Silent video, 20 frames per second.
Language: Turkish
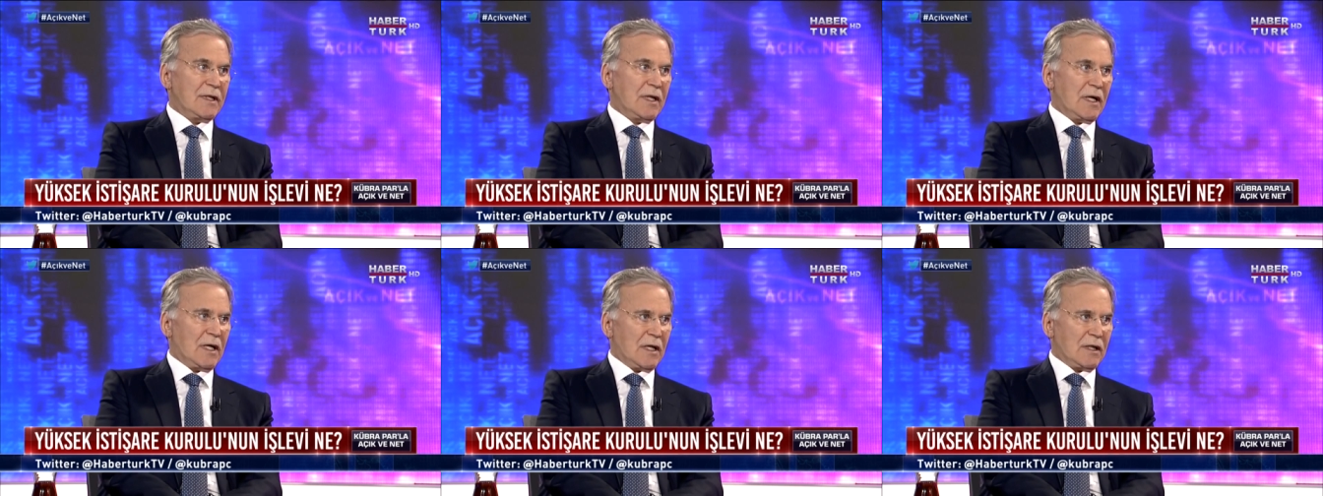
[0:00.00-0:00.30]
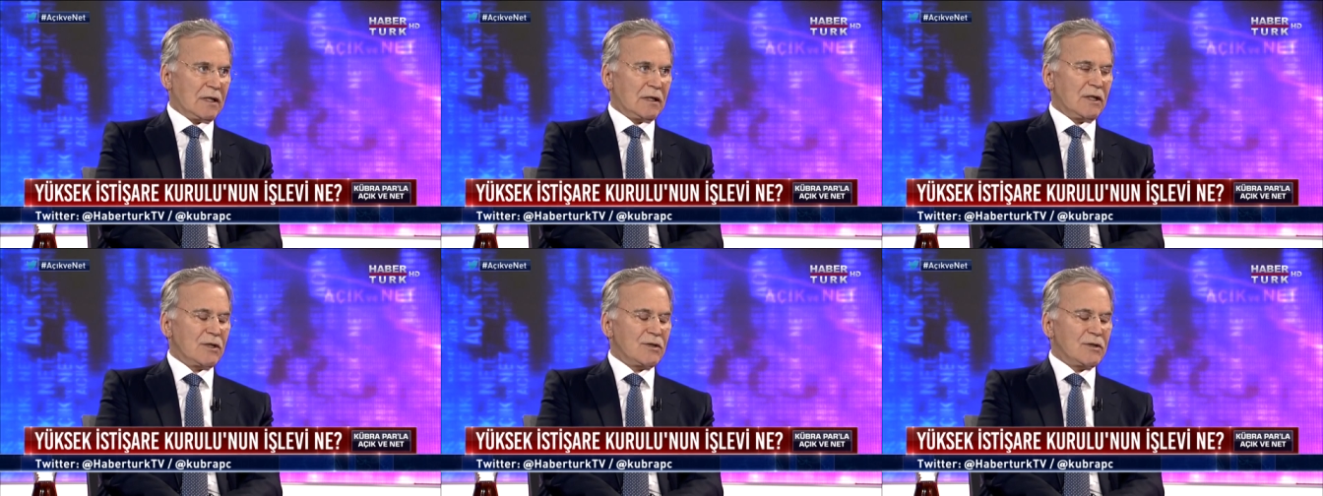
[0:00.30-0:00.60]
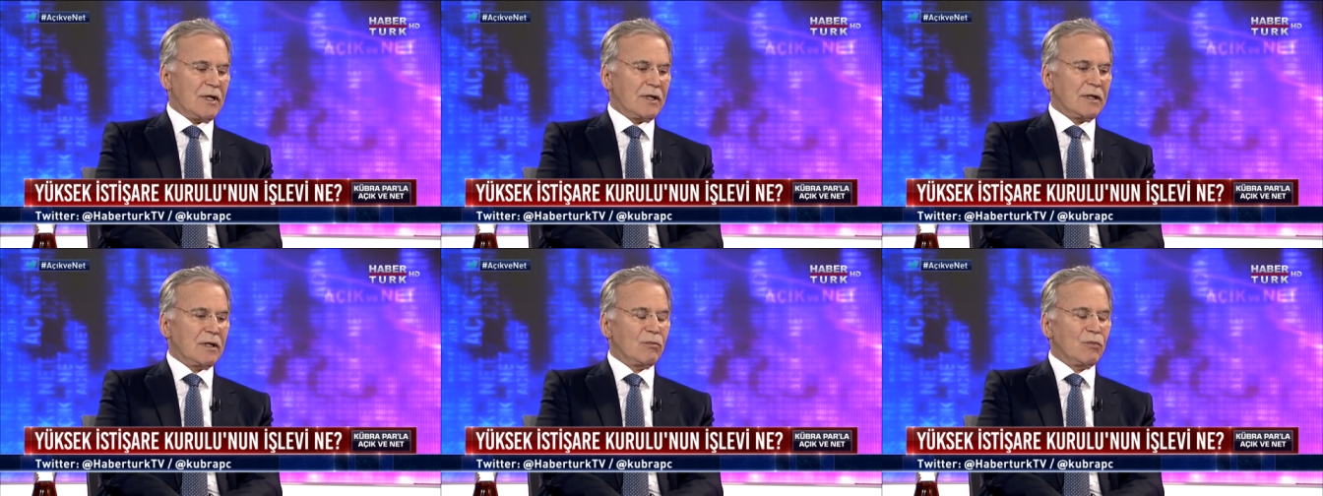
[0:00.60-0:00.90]
Diğer
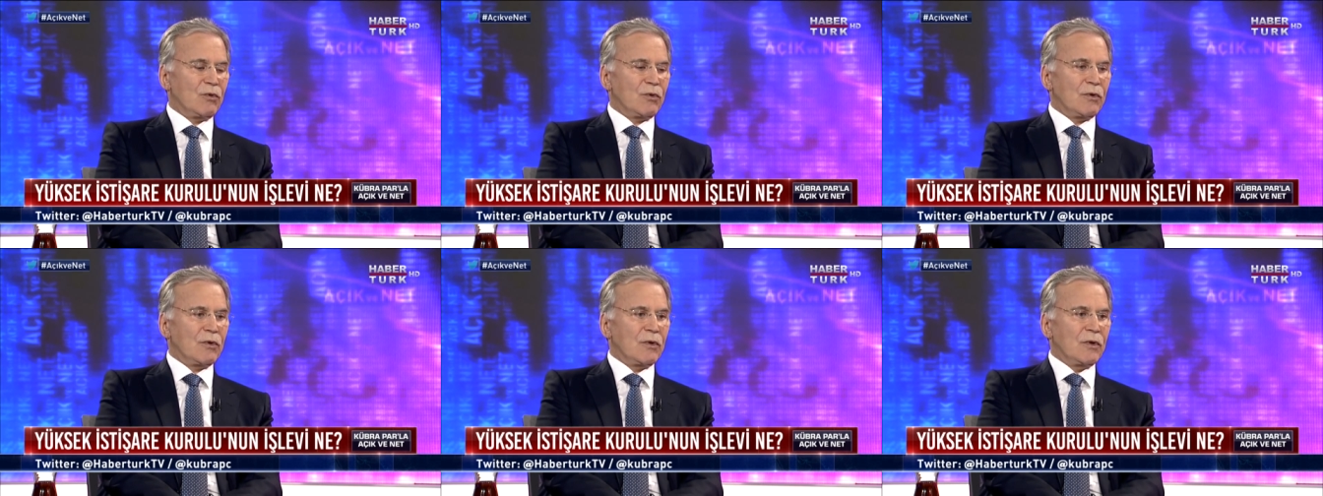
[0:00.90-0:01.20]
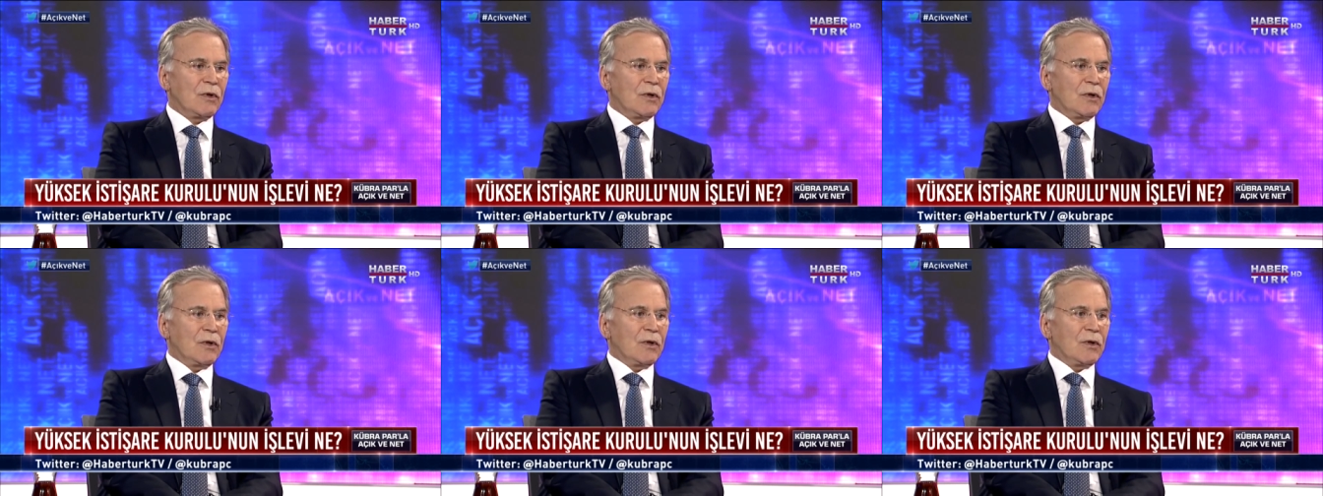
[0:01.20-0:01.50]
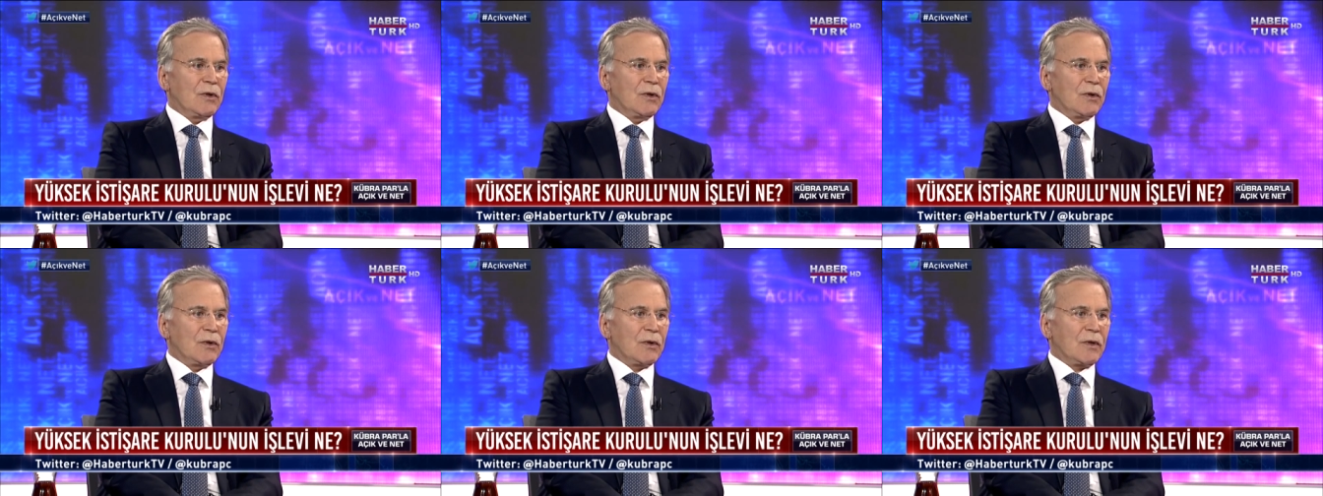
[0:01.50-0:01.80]
arkadaşlar da bunu
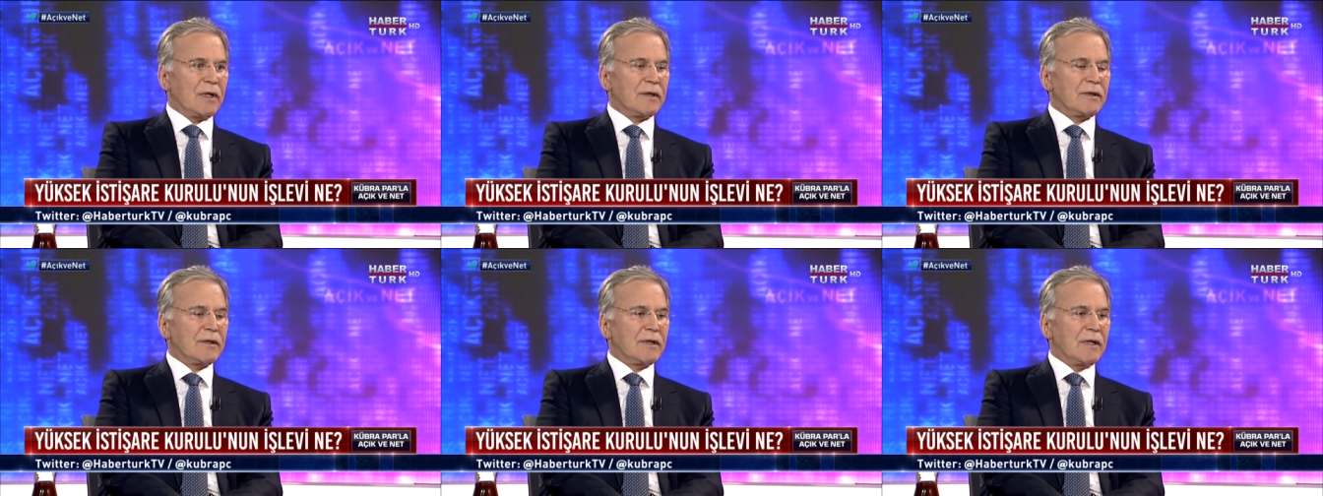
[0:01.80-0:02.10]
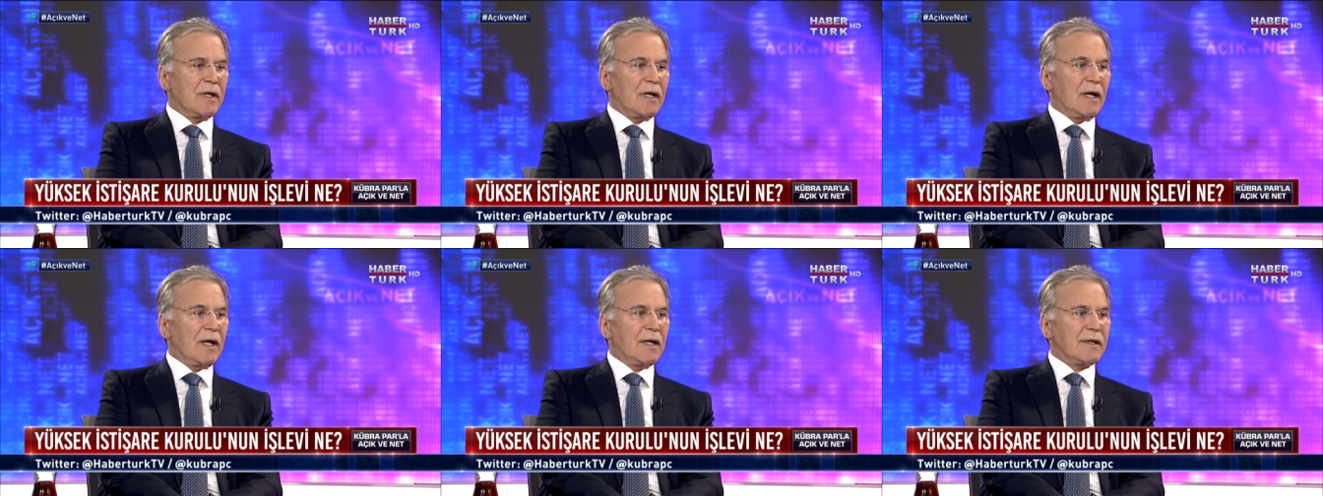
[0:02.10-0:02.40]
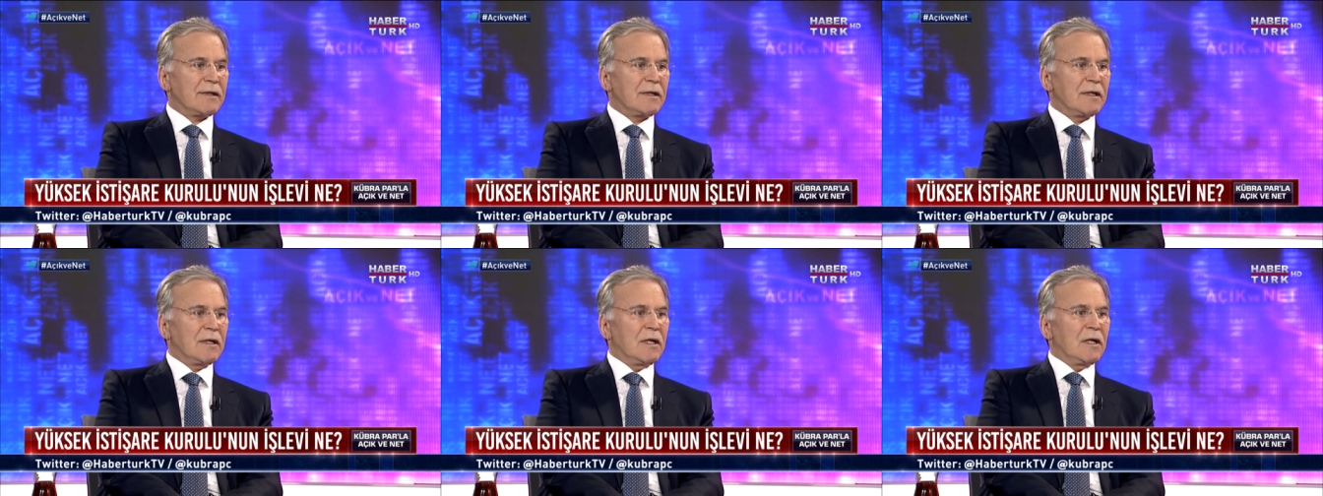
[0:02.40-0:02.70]
e,
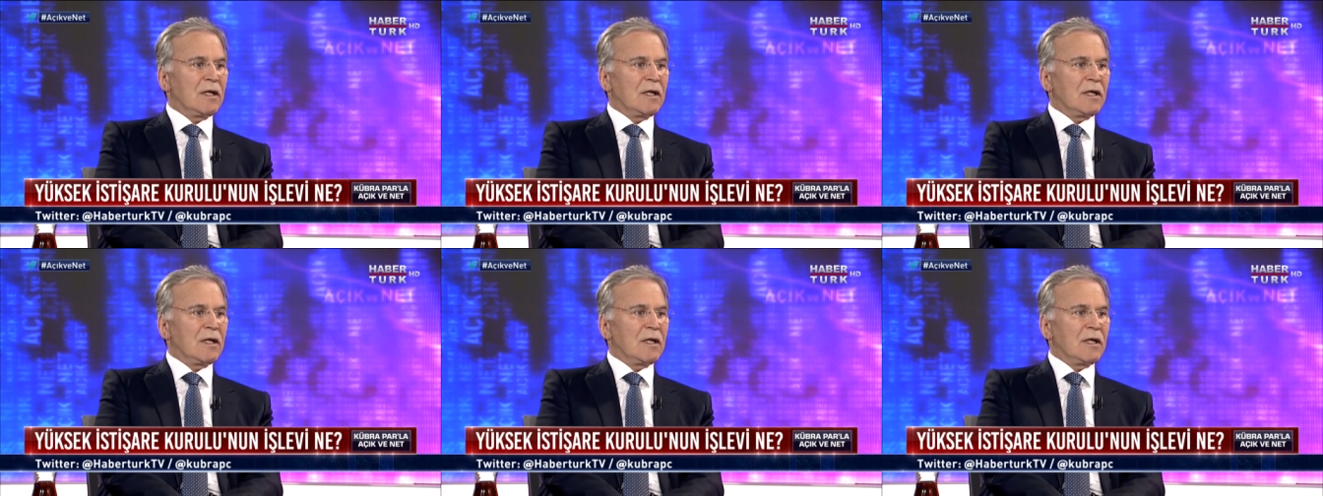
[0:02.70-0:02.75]
reddederler.